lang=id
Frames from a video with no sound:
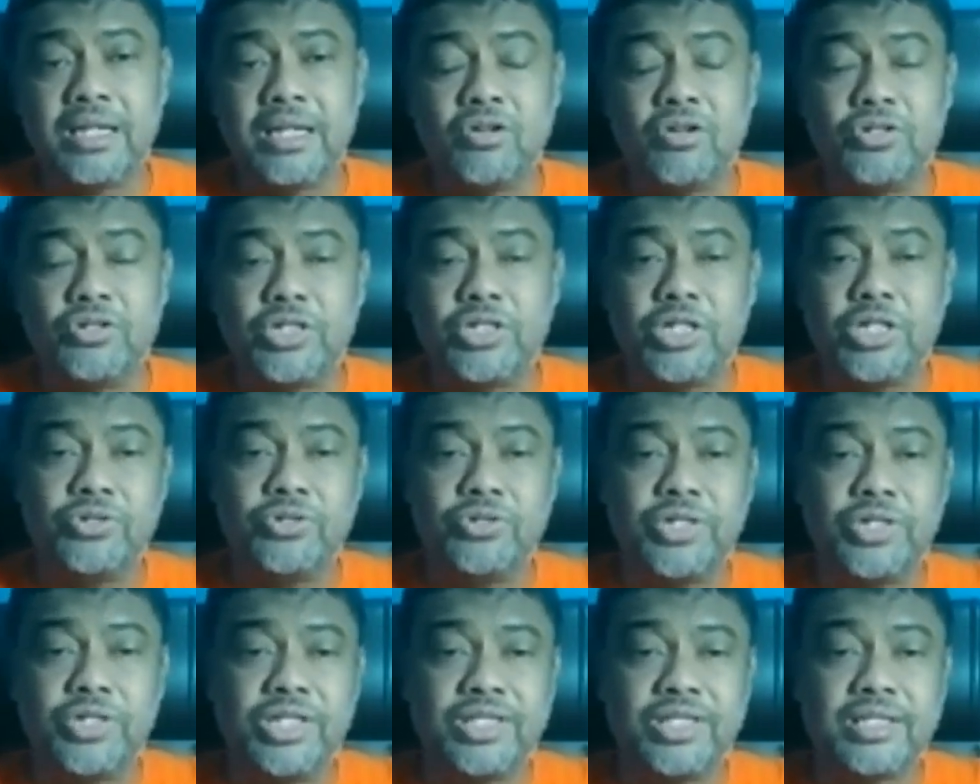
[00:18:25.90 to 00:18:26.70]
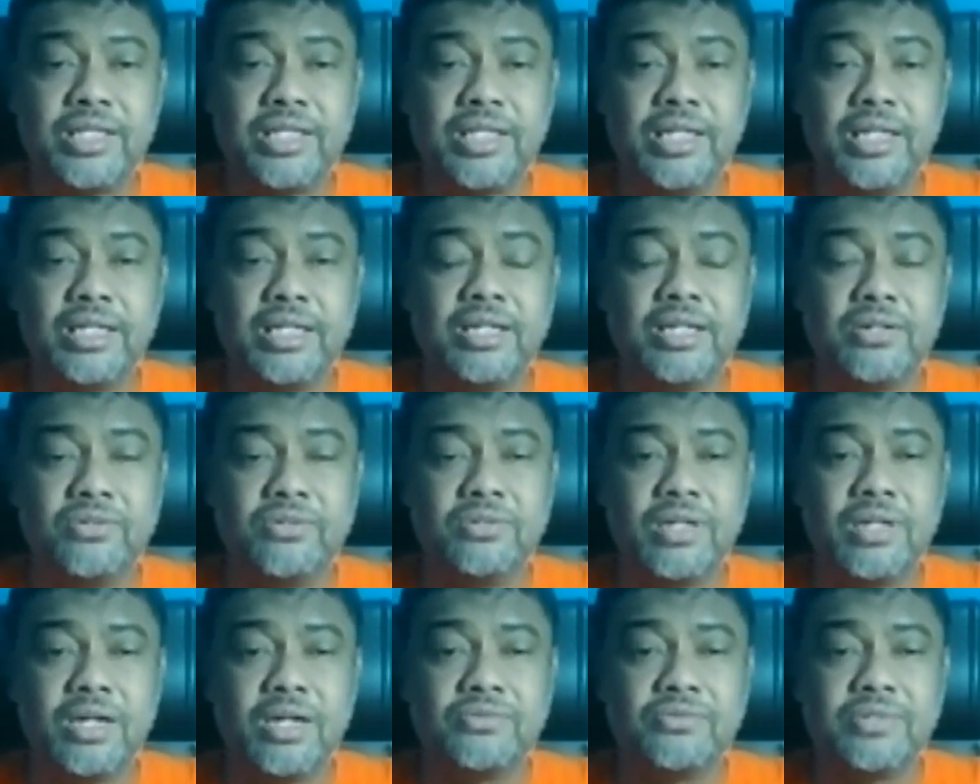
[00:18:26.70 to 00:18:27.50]
kami menyampaikan
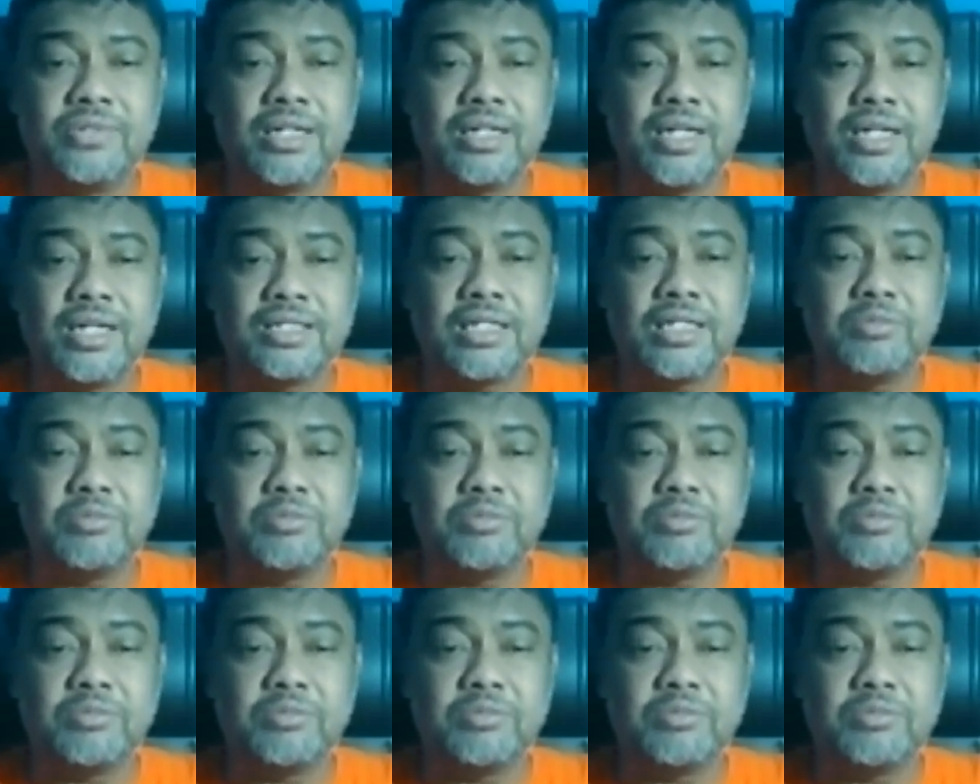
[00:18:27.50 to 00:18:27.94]
konstitusi tertinggi